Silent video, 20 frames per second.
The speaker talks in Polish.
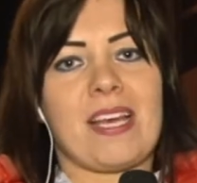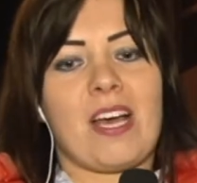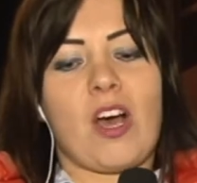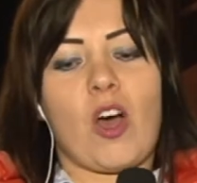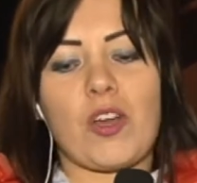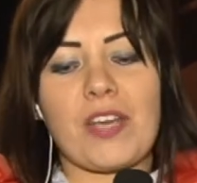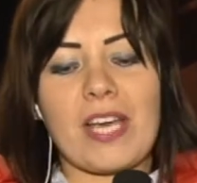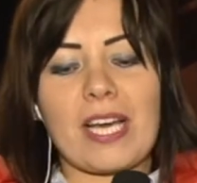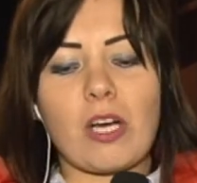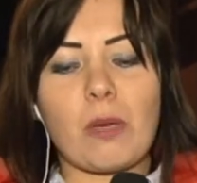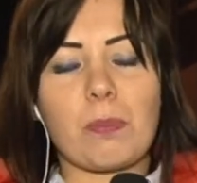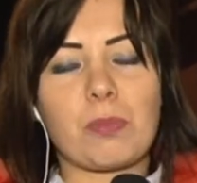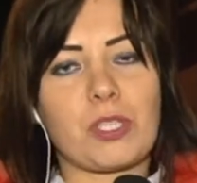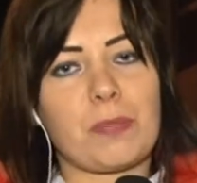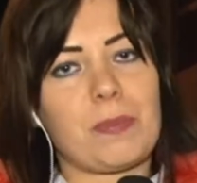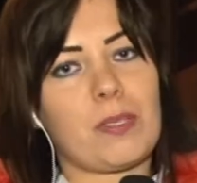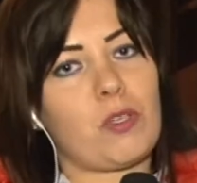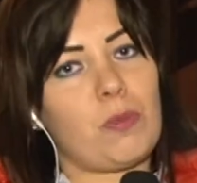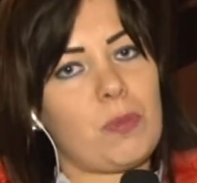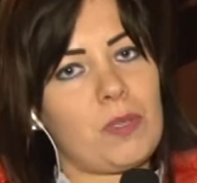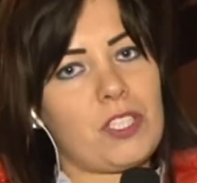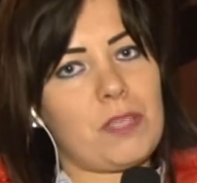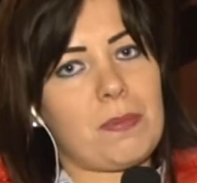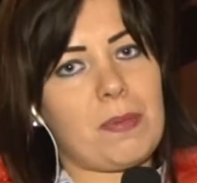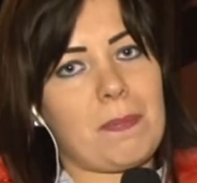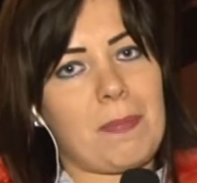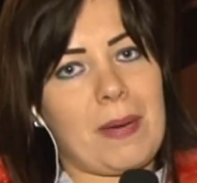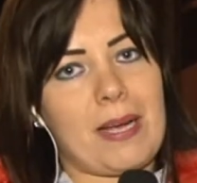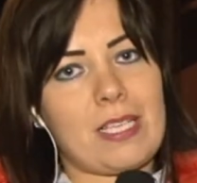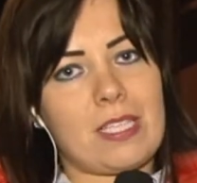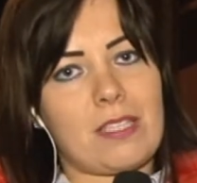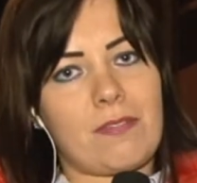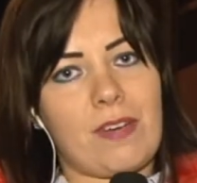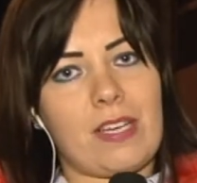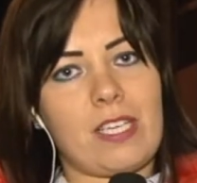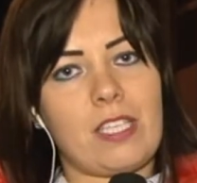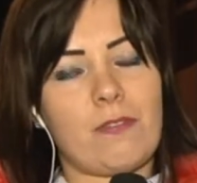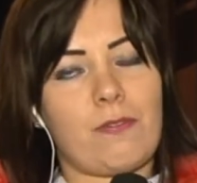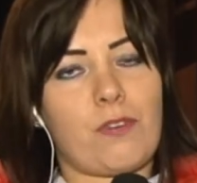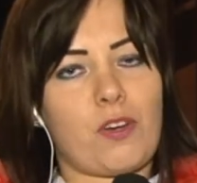O jego przebiegu będziemy Państwa
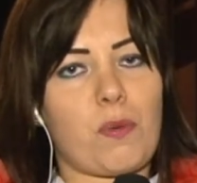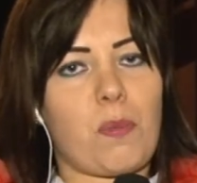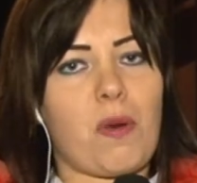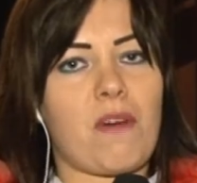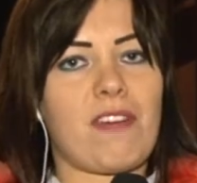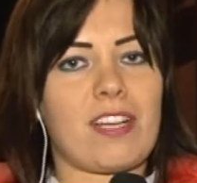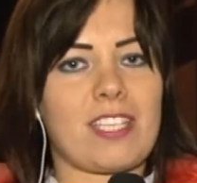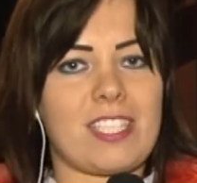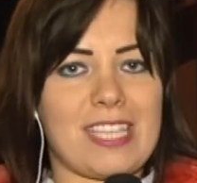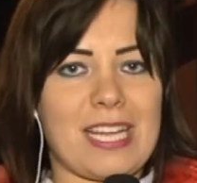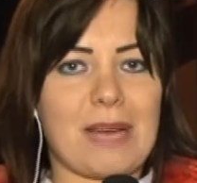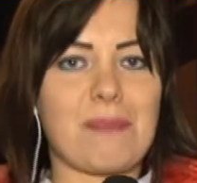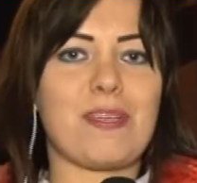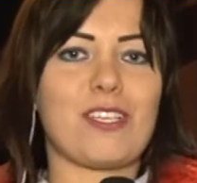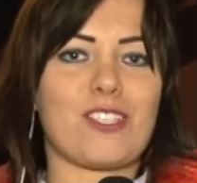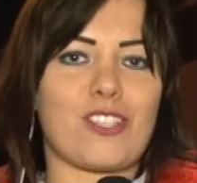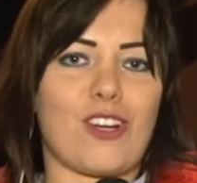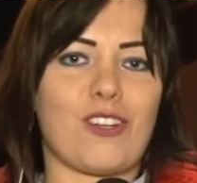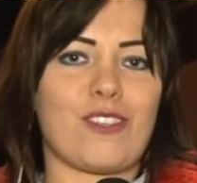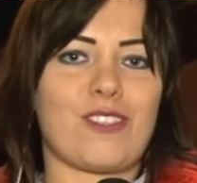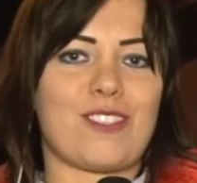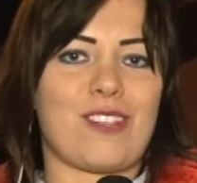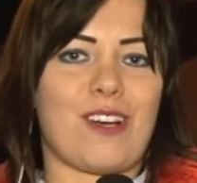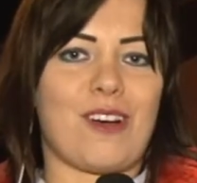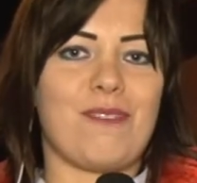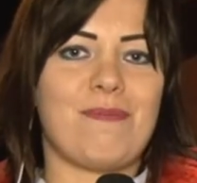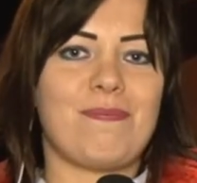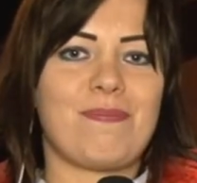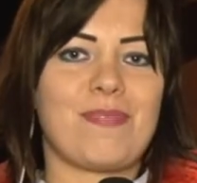informować na bieżąco.